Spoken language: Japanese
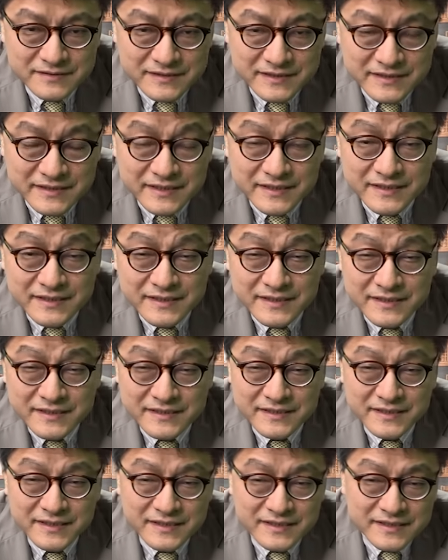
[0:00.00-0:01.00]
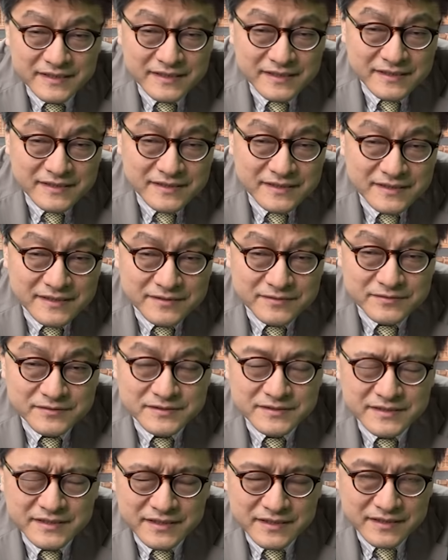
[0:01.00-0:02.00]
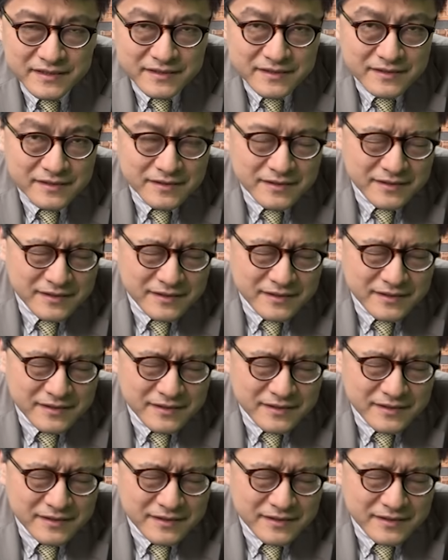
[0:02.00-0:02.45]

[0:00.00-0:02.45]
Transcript: ただ第2段階として